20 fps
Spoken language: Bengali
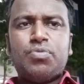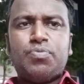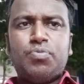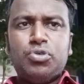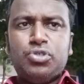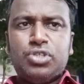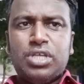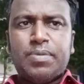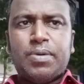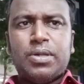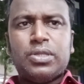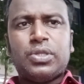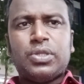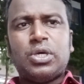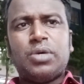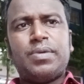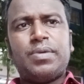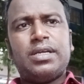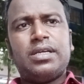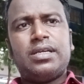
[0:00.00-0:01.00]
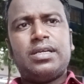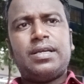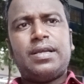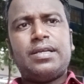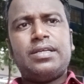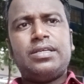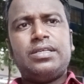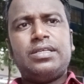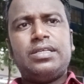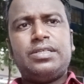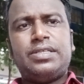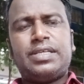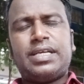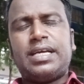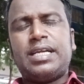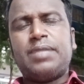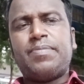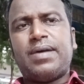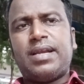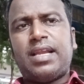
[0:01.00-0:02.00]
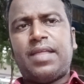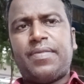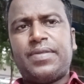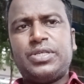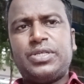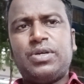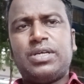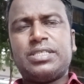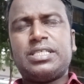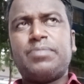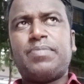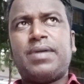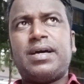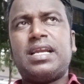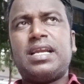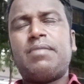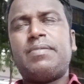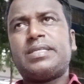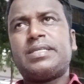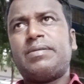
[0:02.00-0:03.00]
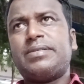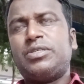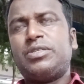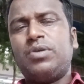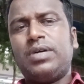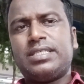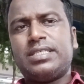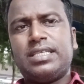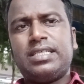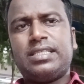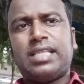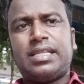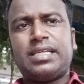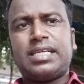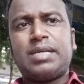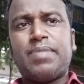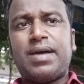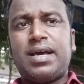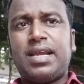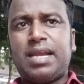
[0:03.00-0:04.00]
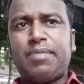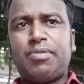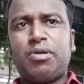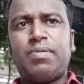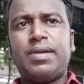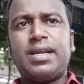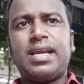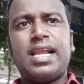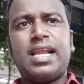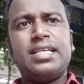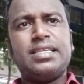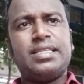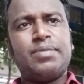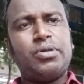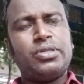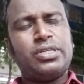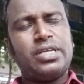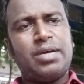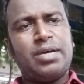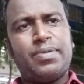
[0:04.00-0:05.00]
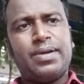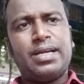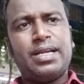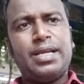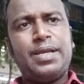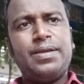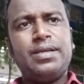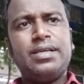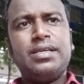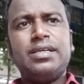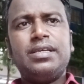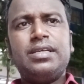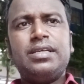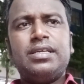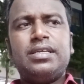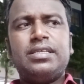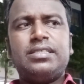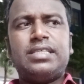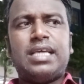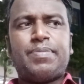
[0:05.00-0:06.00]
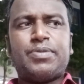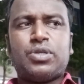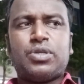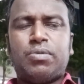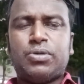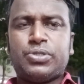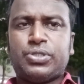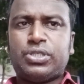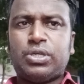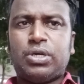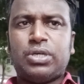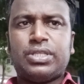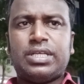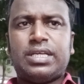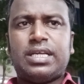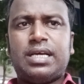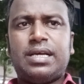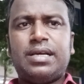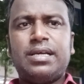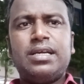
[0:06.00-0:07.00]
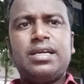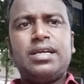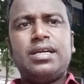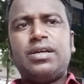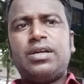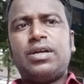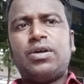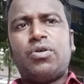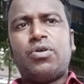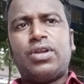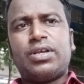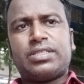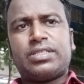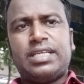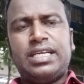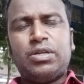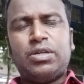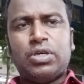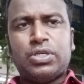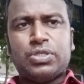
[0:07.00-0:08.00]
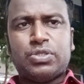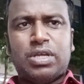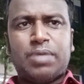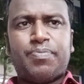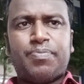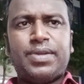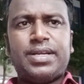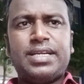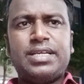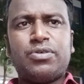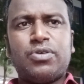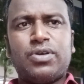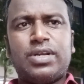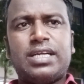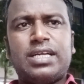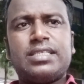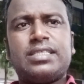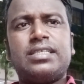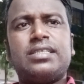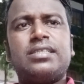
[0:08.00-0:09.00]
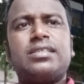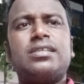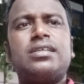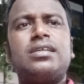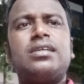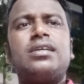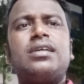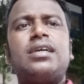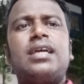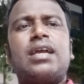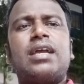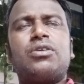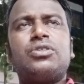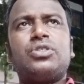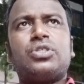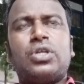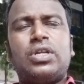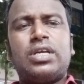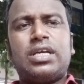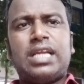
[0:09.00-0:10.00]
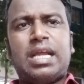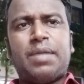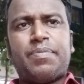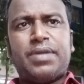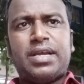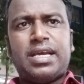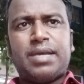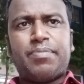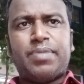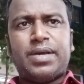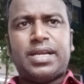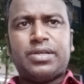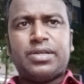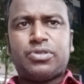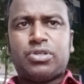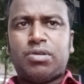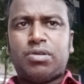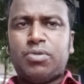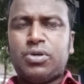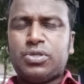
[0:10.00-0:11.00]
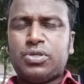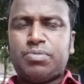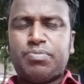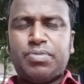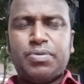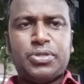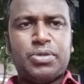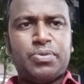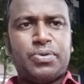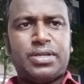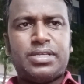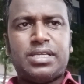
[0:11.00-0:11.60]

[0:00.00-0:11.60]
বুঝে বলতে হবে সেখানে বাংলাদেশিও আছে বাংলা ভাষাভাষীও আছে তাদেরকে বাংলা বলবেন ইংরেজিতে বলতে না পারলে যে আপনার সমস্যা কথাটা অনেক ঋণগ্রস্ত আপনি ঋণ করে আসছেন এখন চলে গেলে আপনি একবারে সমস্যা বিপদে পড়ে